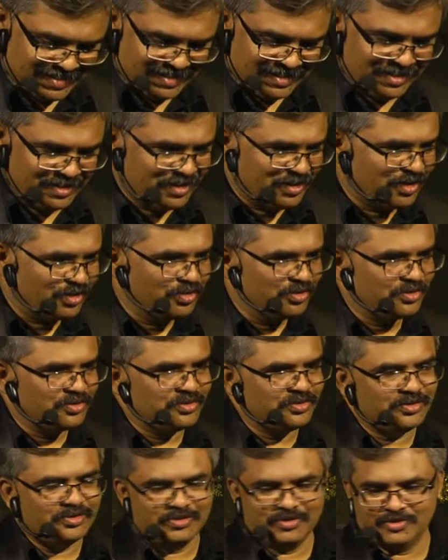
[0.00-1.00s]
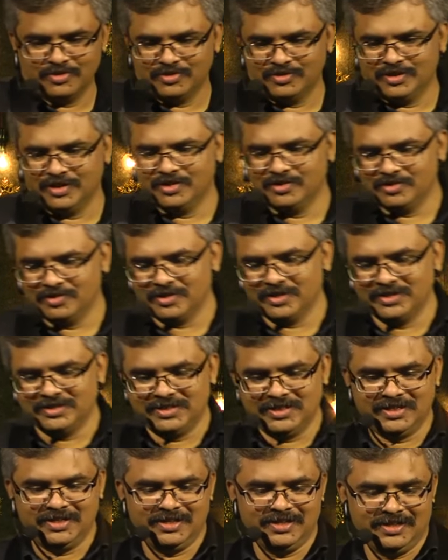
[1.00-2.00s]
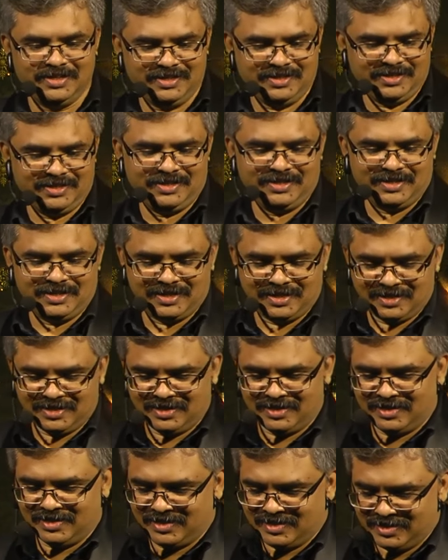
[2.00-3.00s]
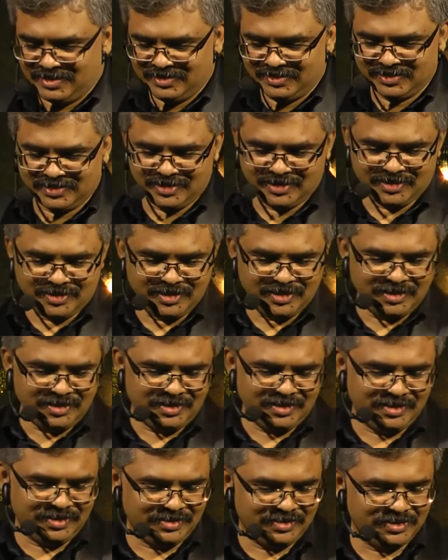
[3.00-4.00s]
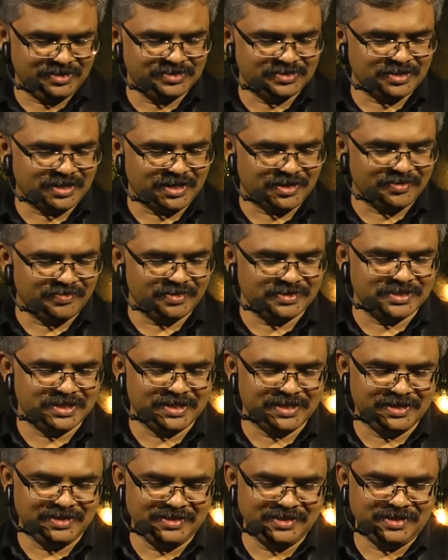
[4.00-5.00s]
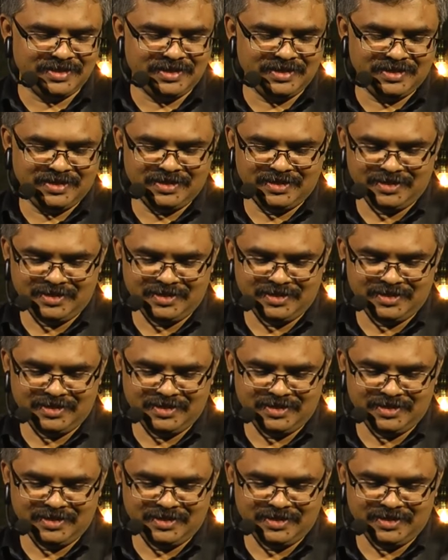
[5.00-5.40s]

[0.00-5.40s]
ఇది ఎందుకు దీని గురించి ఈ స్కిట్ని తీసుకురావడం జరిగింది అంటే